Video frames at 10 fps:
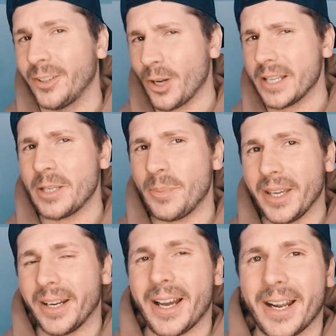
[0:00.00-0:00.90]
Ну а
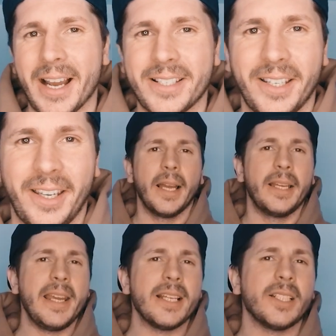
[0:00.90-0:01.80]
теперь о Разине.
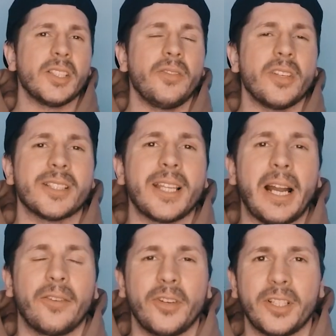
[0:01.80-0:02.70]
Если
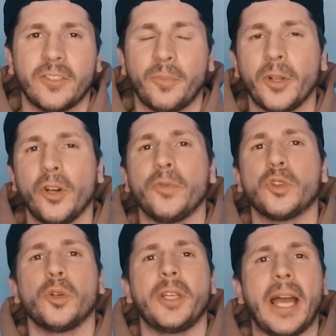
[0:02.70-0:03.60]
Северсталь выйдет в плей-офф,
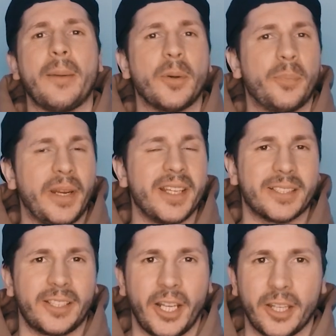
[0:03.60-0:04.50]
то я бы приз
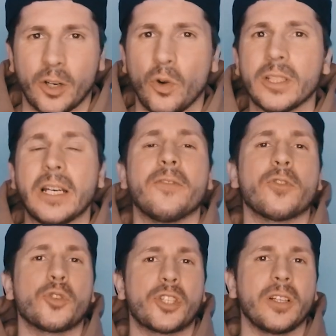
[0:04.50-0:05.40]
тренер года
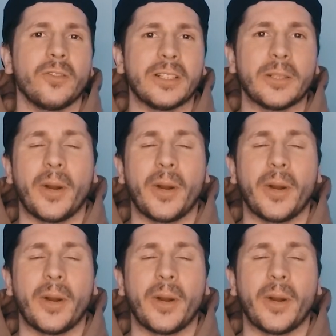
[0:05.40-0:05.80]
вручил в этом